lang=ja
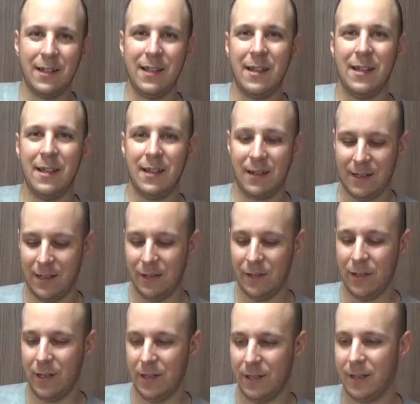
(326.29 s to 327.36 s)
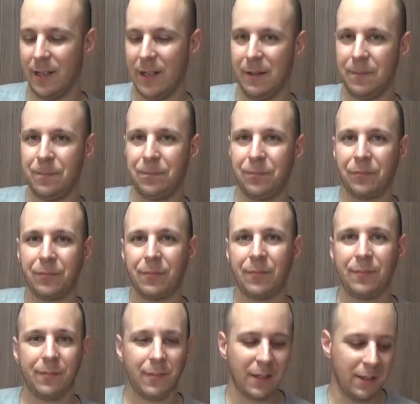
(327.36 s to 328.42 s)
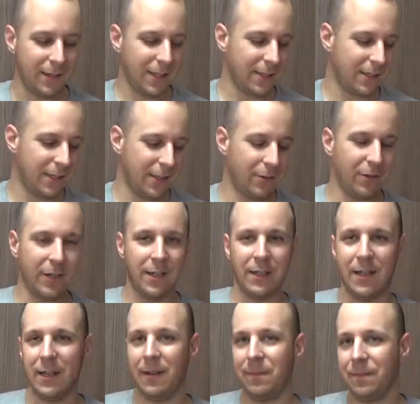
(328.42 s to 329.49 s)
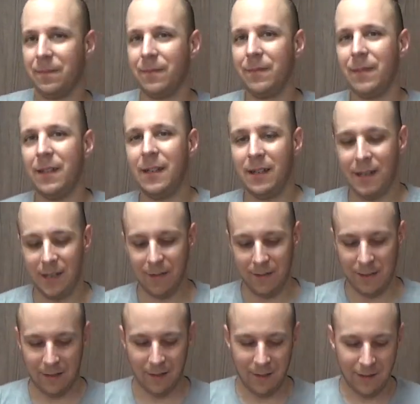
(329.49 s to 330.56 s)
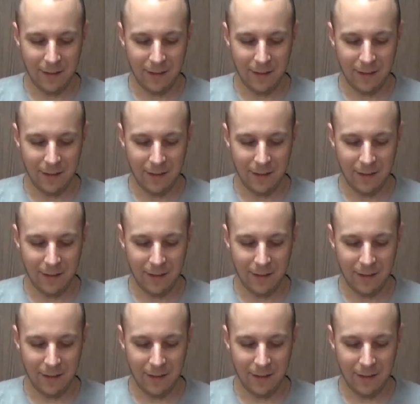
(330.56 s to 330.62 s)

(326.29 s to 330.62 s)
いい感じですね確かにこれでいいよね